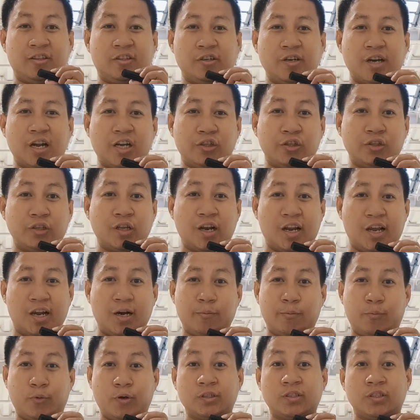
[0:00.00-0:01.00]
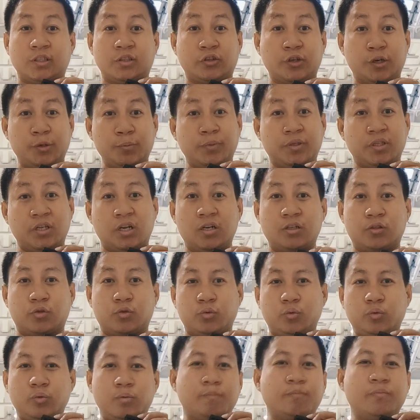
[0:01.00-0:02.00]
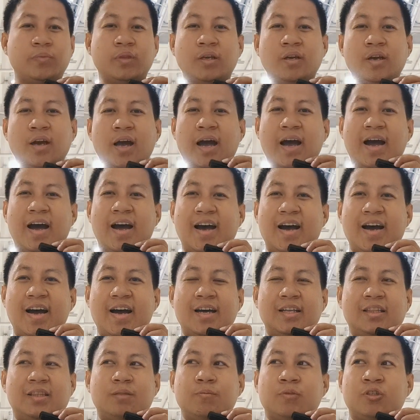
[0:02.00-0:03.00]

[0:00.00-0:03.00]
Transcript: International Airport sa Terminal 2 at